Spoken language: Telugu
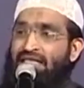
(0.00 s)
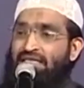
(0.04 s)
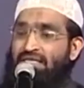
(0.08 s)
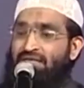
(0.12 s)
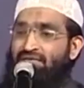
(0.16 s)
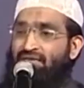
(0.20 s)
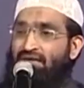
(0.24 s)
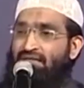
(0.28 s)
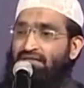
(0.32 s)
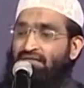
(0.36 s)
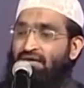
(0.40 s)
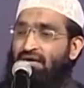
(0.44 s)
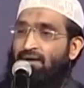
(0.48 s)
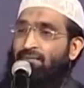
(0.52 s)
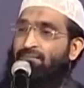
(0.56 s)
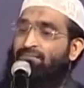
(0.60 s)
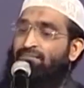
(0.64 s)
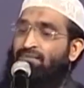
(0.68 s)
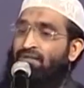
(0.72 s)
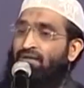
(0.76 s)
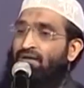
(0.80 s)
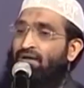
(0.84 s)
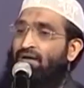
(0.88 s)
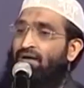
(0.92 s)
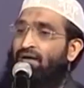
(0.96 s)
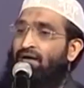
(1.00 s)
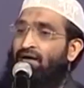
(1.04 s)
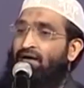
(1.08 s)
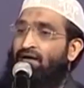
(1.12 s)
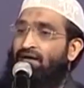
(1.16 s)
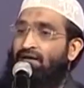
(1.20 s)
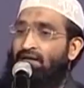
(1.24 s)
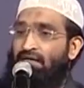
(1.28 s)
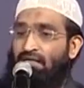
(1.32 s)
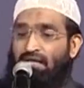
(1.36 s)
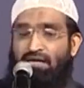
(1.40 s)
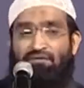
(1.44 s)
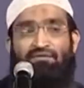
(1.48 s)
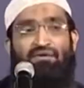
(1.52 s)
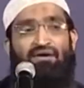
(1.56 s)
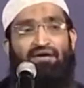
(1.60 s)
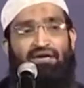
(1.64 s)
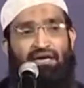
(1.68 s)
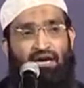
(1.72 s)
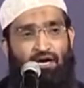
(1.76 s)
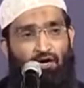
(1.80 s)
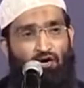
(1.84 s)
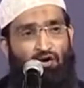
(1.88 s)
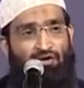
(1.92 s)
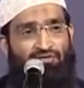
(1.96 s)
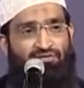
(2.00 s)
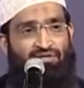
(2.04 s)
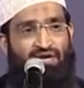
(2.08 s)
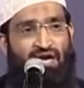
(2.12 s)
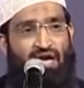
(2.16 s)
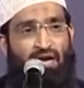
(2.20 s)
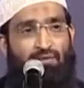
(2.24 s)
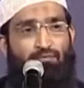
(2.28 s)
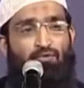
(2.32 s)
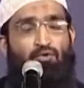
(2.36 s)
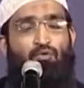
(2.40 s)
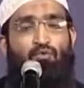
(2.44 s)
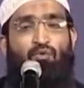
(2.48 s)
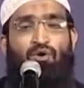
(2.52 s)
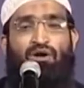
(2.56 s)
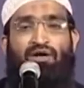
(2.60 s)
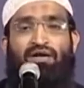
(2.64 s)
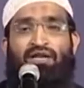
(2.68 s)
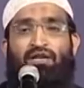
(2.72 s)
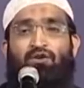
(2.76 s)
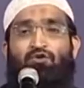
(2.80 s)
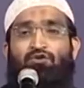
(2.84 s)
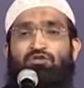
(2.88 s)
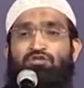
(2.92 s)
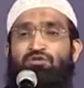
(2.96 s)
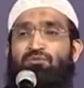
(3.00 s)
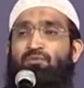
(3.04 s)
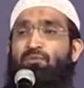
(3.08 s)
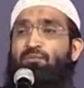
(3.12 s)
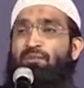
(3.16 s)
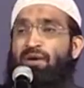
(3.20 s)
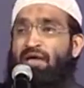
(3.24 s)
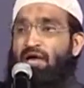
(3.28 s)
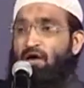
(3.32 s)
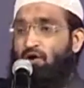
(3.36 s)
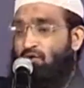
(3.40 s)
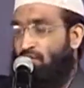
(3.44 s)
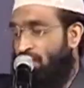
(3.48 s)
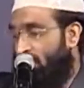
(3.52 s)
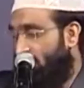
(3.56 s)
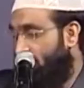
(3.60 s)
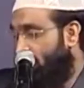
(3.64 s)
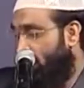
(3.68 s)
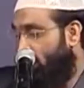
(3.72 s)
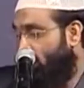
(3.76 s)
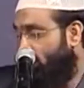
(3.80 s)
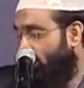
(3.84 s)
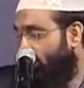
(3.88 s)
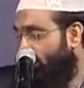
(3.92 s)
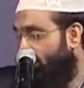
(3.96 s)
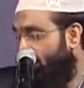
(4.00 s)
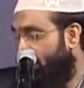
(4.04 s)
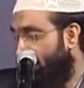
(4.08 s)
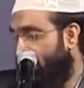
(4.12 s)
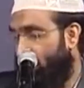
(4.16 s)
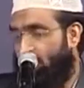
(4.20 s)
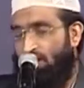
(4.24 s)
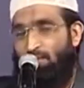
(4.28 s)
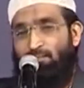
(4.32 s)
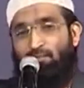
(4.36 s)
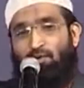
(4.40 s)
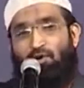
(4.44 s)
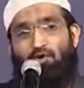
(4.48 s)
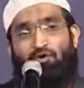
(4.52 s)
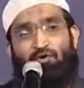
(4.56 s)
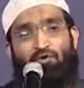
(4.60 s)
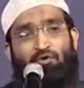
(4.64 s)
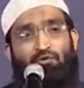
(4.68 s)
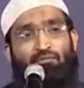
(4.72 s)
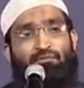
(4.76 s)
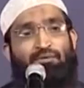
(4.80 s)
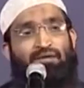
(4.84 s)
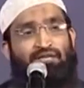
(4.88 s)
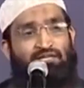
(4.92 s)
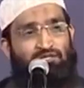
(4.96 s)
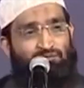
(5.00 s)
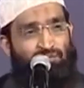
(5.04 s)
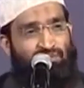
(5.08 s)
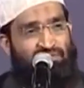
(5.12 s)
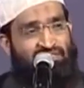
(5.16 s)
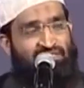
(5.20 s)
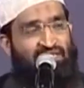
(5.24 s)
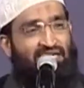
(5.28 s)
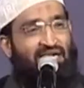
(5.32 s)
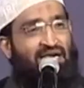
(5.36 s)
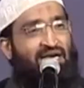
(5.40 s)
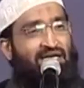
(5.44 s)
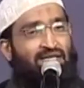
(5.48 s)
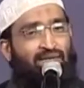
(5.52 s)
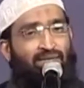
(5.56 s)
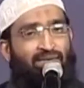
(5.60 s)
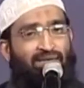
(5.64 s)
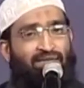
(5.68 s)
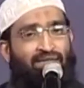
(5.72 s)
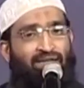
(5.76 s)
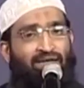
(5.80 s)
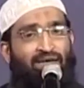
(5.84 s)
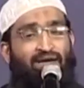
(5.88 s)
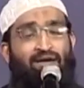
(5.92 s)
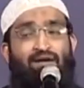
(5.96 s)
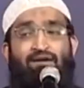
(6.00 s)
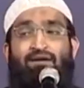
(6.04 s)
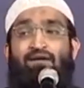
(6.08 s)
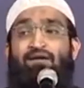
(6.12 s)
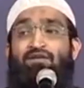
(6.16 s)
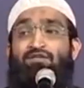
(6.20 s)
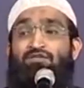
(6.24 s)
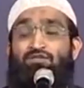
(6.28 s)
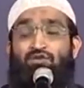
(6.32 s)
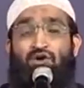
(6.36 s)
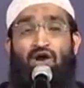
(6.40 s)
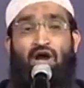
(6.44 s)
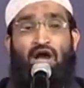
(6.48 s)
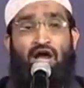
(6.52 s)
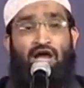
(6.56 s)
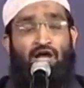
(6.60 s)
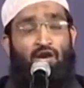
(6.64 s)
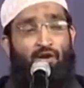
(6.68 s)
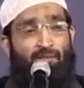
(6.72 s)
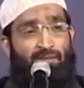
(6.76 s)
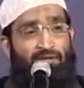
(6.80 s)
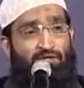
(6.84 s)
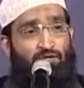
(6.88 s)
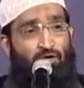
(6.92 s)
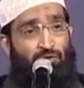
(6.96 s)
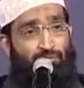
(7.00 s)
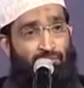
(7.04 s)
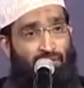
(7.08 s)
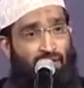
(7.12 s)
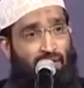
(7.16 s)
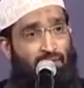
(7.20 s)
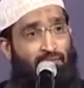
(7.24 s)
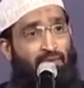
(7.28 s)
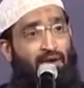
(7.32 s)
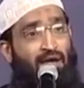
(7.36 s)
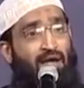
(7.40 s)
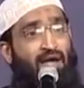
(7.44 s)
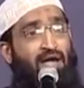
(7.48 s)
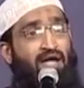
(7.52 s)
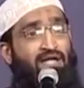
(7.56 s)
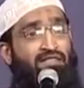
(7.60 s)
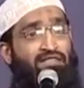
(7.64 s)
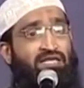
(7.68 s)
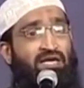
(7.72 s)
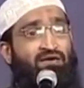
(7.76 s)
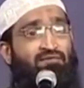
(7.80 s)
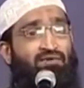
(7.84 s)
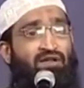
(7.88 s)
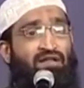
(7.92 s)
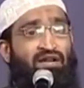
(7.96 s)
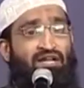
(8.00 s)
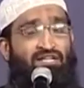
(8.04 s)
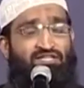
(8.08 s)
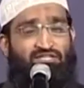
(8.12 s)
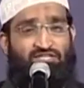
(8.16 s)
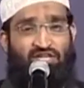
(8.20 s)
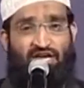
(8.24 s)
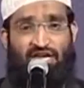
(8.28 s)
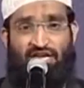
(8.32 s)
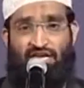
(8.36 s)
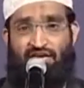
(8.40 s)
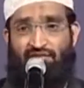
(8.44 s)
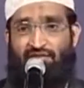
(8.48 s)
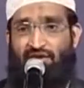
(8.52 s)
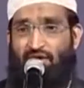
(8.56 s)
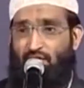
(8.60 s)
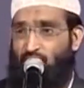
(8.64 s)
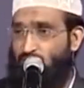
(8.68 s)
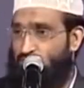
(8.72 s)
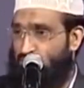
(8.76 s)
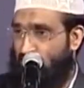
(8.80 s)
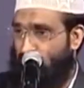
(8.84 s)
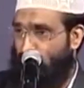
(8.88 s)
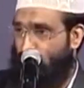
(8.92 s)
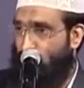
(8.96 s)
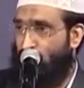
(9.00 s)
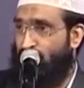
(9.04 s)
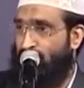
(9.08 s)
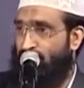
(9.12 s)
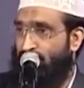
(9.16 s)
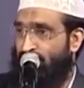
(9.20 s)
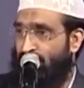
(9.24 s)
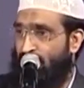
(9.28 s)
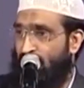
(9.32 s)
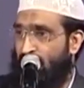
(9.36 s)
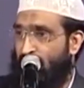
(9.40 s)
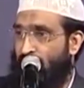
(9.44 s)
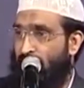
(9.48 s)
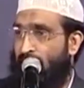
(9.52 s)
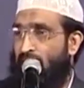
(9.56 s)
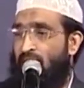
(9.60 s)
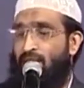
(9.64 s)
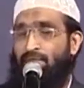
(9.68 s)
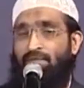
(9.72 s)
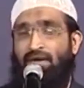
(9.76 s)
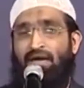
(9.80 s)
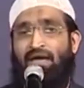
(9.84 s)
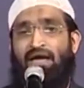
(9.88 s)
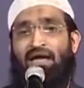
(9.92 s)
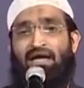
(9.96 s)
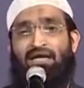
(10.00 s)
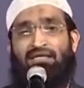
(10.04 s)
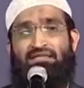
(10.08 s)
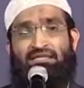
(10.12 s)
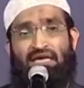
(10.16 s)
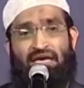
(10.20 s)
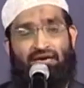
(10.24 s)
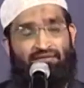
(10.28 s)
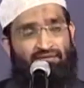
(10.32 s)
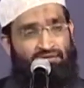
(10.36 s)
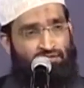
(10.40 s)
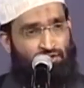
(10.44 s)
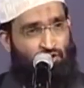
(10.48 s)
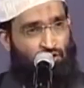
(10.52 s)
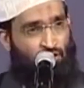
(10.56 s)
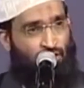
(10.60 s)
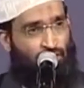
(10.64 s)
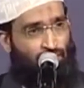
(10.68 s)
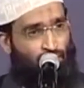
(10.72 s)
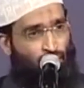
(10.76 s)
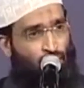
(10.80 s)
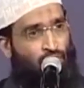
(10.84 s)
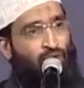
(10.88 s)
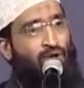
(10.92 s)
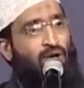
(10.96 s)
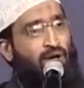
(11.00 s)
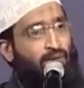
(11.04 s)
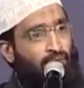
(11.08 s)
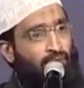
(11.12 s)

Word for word: ఆ తర్వాత ఇరవై ఏడో అధ్యాయము ఒకటి నుంచి ముప్పై ఆరు వాక్యాలు ఇప్పుడు మనకి స్పష్టంగా అర్థమైంది ఈ ఇస్రాయేల్ ప్రజలు మేమే దేవుని రాజ్యానికి వారసులము మేమే దైవజనులము